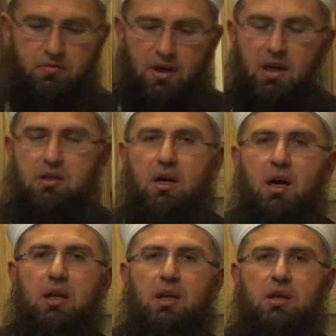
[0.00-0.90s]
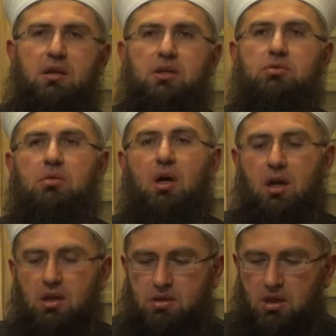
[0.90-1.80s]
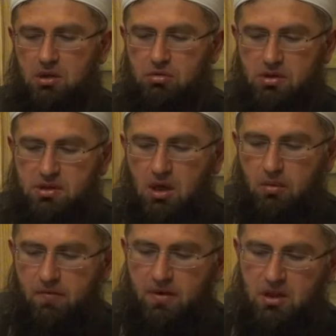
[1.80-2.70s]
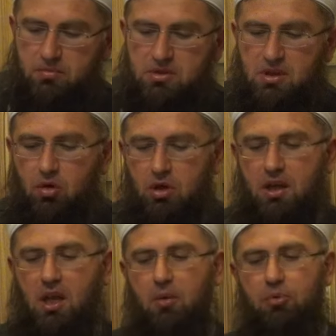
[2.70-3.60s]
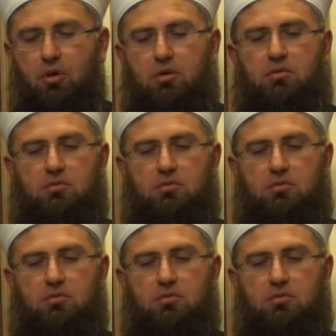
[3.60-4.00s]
Feredde aleyh. Resulullah aleyhissalatu vesselam Efendimiz de ona ne yapıyor?